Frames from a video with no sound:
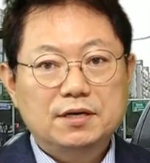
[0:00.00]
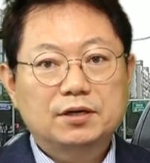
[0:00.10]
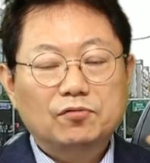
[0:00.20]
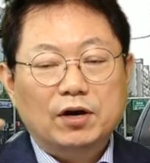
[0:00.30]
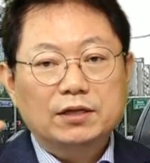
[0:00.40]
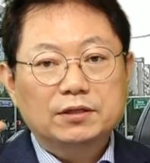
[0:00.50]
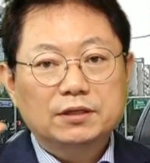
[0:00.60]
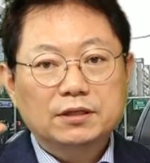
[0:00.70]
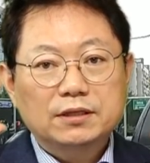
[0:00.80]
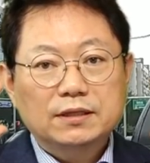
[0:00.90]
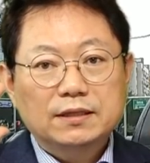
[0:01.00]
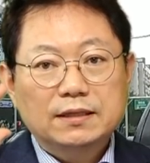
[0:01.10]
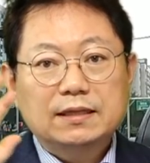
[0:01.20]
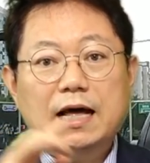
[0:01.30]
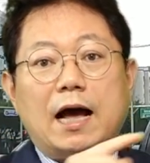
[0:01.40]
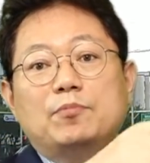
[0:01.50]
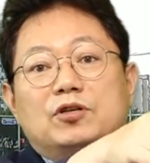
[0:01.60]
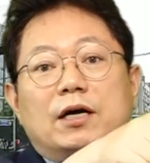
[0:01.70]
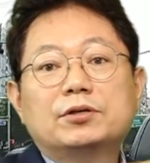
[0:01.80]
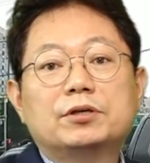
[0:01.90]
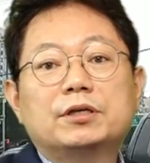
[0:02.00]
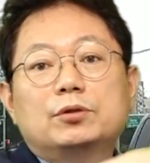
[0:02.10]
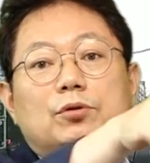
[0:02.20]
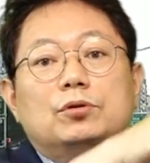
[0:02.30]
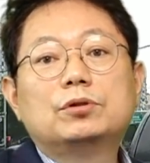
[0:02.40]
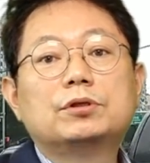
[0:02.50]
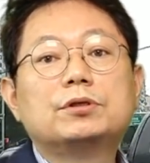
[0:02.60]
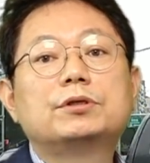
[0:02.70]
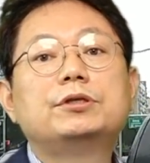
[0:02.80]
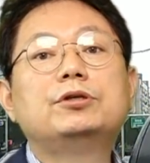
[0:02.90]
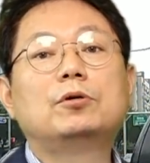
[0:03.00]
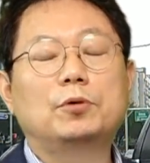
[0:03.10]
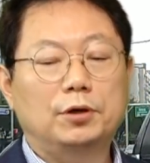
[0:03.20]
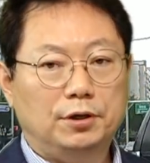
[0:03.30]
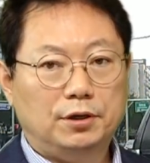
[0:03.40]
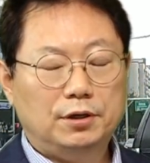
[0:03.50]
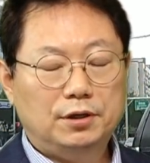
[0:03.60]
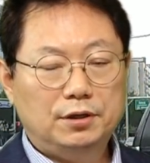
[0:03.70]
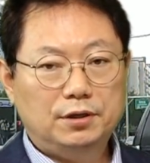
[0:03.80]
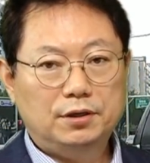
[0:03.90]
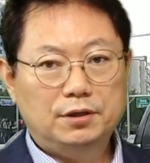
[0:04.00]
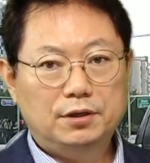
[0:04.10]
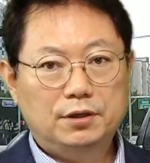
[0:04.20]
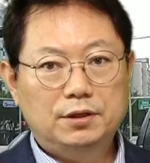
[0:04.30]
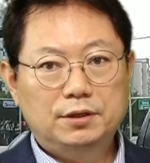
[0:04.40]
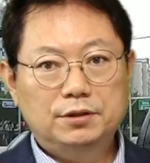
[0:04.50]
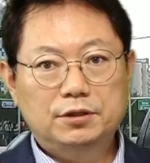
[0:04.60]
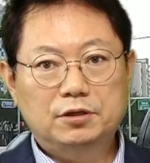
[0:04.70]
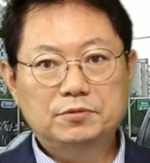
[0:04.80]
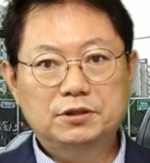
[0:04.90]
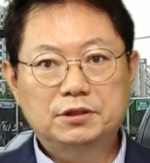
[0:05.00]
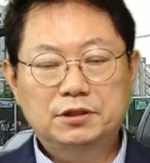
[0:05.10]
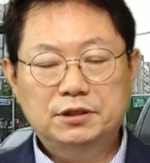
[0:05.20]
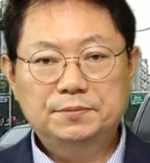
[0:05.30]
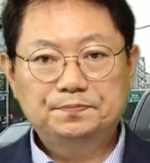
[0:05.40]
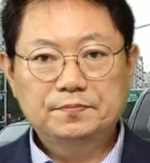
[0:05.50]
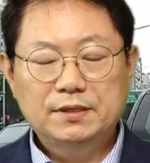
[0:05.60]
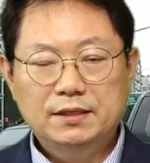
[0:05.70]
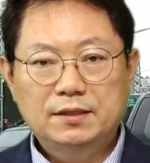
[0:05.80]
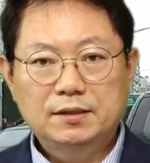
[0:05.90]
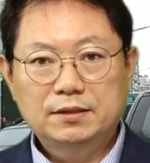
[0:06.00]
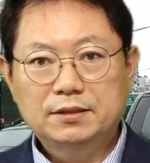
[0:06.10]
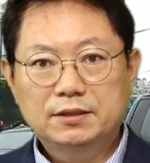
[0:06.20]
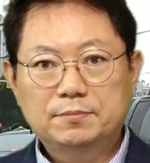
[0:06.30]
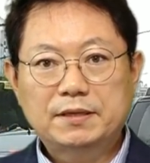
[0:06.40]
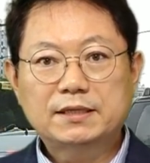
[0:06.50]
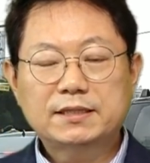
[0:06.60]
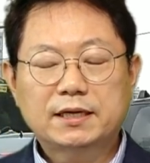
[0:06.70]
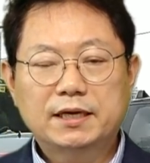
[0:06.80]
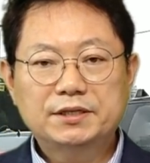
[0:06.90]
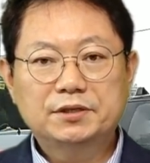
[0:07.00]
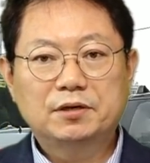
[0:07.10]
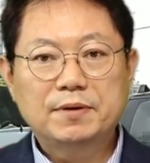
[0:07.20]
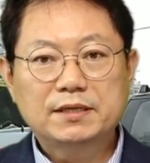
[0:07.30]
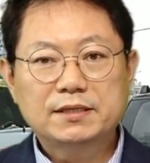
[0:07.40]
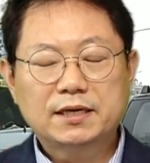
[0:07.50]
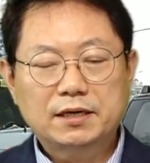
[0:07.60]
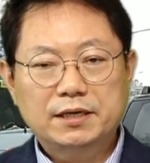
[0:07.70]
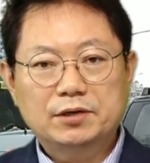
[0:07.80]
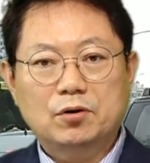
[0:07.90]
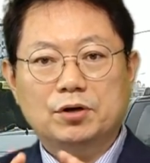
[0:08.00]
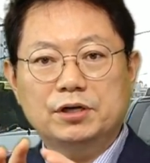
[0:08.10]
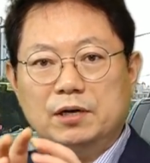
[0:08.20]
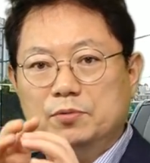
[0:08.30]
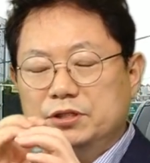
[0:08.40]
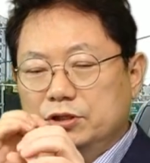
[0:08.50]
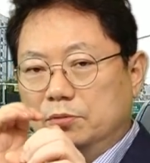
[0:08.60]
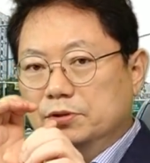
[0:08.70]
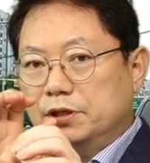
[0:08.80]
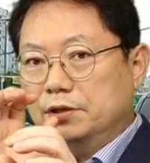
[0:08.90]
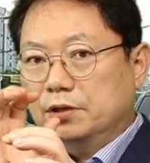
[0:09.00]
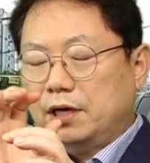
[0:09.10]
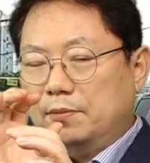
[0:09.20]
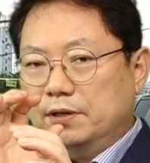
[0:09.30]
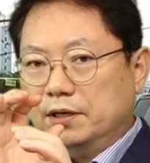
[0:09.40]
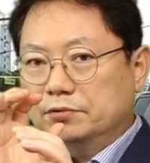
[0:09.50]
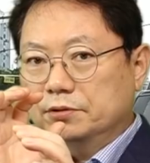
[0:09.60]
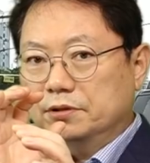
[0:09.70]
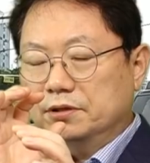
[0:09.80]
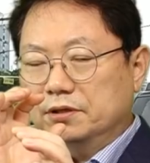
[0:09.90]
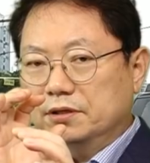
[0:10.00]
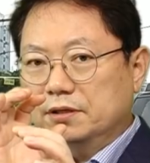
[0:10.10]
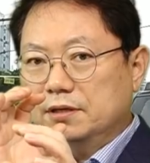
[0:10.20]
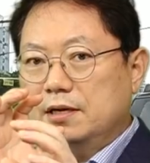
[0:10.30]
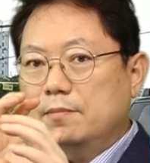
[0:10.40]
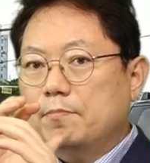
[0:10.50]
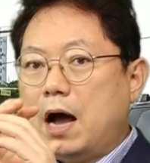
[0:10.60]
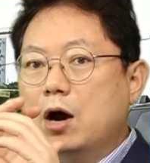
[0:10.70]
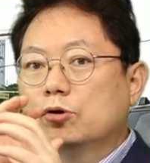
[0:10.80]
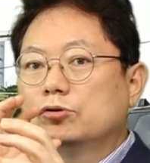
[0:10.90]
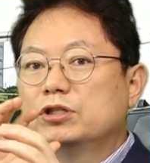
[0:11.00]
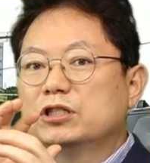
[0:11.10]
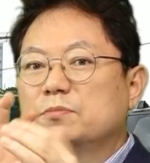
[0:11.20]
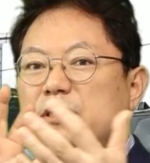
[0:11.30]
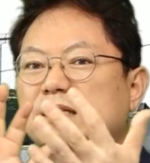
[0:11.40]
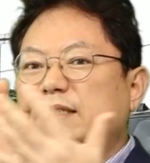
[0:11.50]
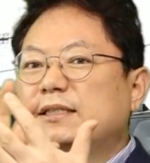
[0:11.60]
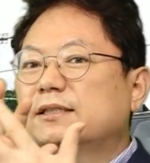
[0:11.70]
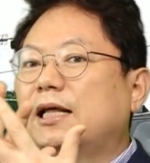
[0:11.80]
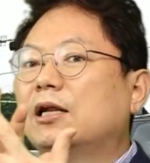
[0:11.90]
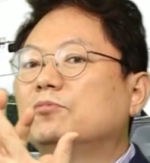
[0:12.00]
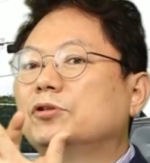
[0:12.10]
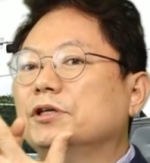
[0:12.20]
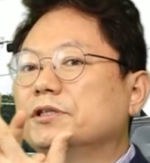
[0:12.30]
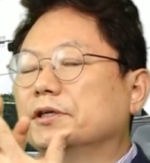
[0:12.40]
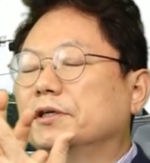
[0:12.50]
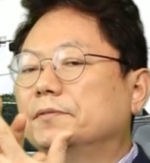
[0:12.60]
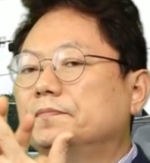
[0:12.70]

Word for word: 그리고 와이드는 앞뒤 간격이 길어 보여요. 여러분들 그 메타세카이어, 메타세카이어 거리를 한번 찍어 보세요. 카메라로. 망원으로 찍으면 착착착 달라붙어 있어요.